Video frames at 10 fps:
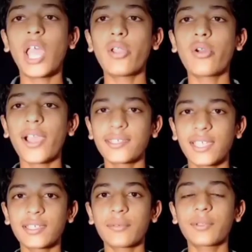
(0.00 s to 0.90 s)
हेलो गैस
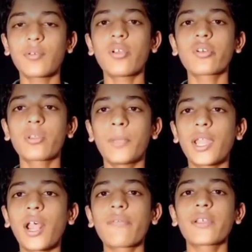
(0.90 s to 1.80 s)
कैसे आप सभी लोग
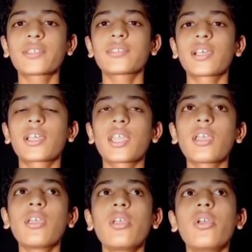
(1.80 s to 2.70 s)
मेरा फैसल सगरी
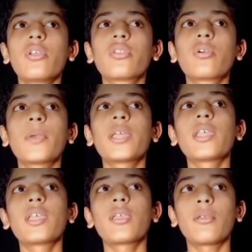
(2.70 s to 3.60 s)
है तो मैंने